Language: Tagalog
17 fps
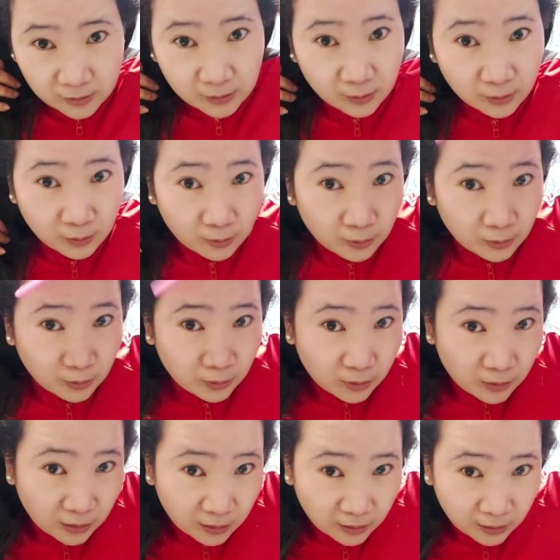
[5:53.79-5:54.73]

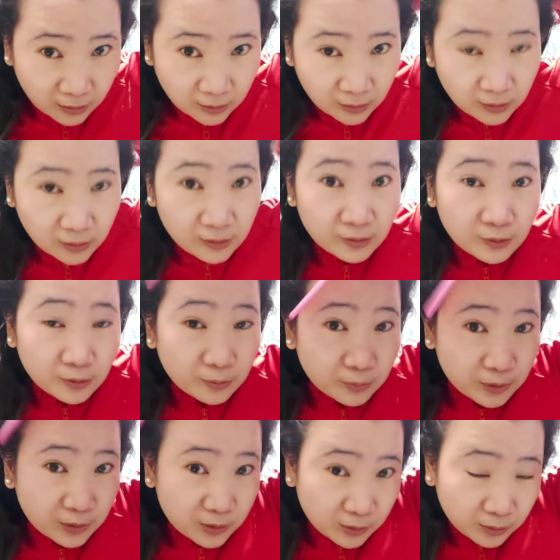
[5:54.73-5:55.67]
So,
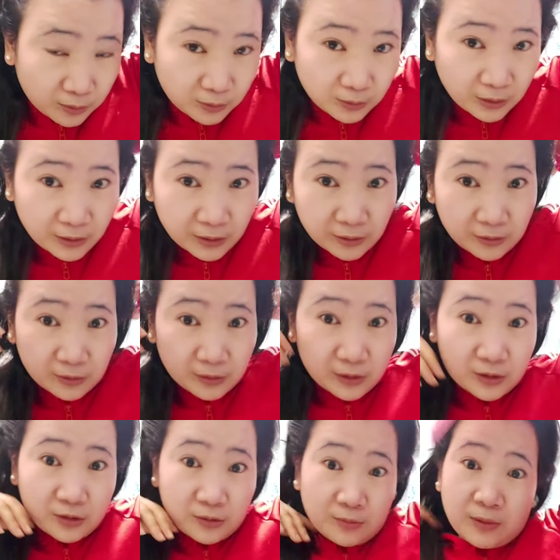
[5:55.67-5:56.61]
yung video ko
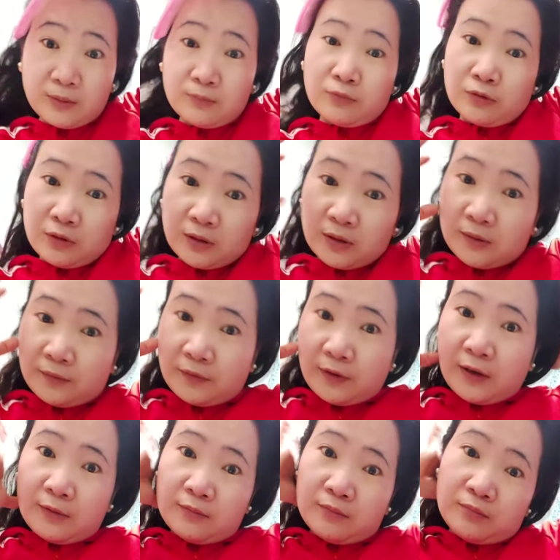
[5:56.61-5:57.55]
ngayon is umabot ng
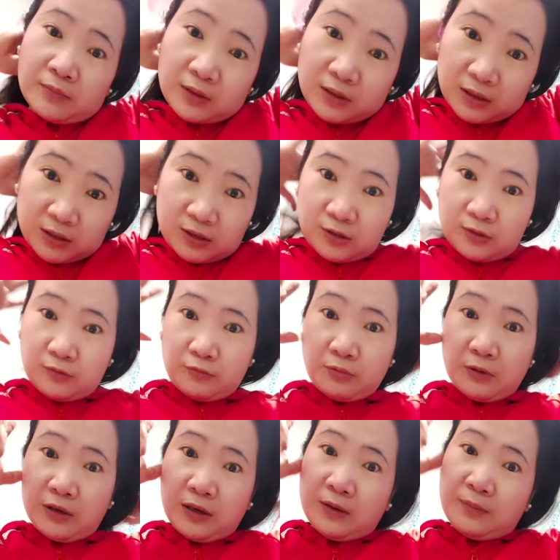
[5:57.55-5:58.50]
5 minutes yung
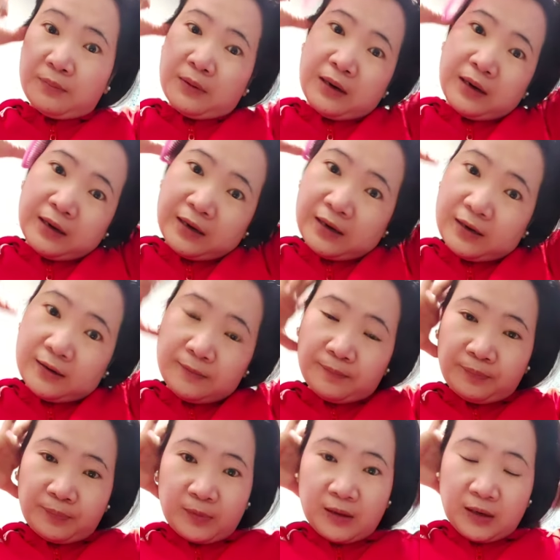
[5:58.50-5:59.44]

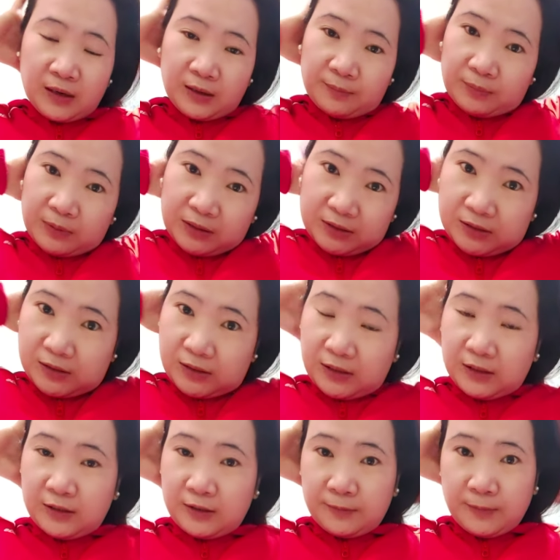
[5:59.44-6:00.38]
pag-apply plus
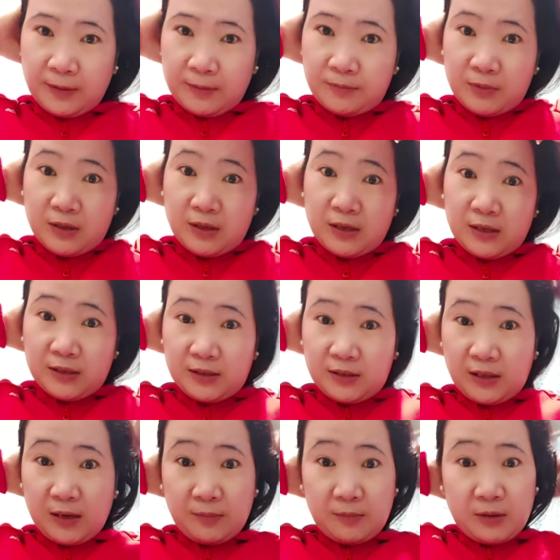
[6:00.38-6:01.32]
another 5 minutes,
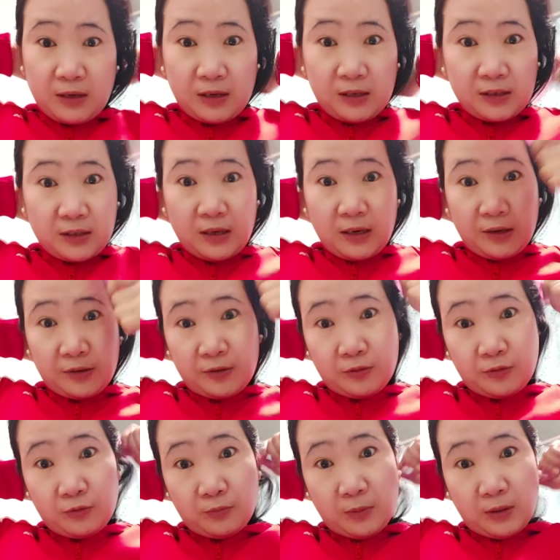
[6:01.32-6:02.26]
10 minutes lang
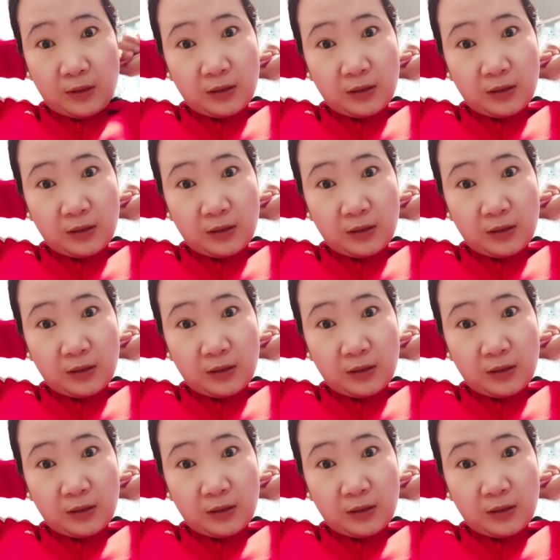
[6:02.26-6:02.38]
yung